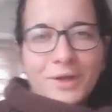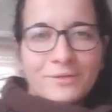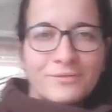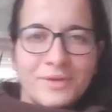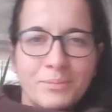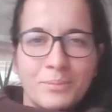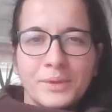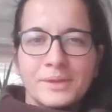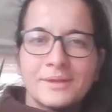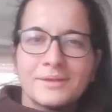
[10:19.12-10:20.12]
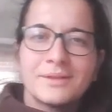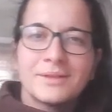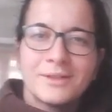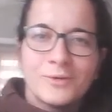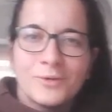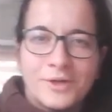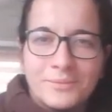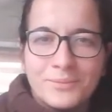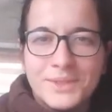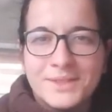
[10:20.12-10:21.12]
wippen oder
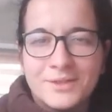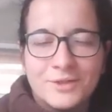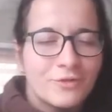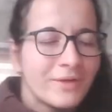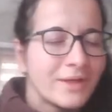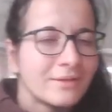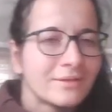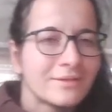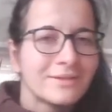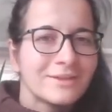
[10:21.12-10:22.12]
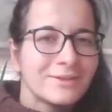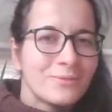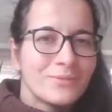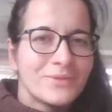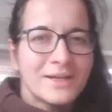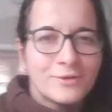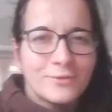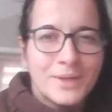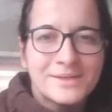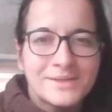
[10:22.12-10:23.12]
ein bisschen schwingen, um dann
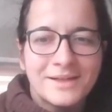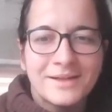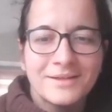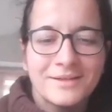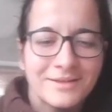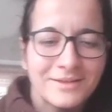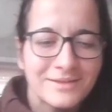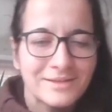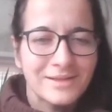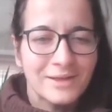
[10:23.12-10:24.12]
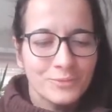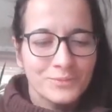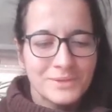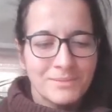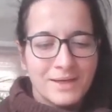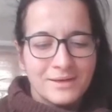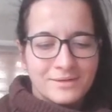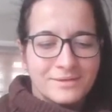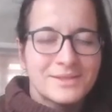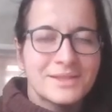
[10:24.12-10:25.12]
nochmal der, der
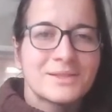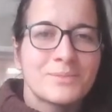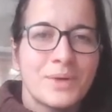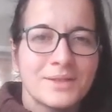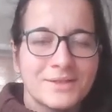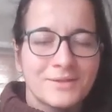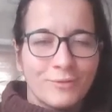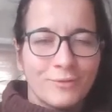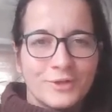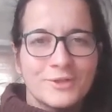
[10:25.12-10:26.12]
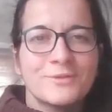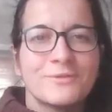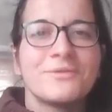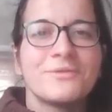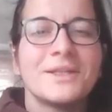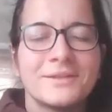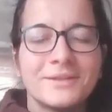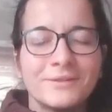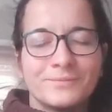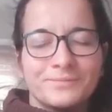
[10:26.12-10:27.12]
optimale Sitzplatz für euch zu finden.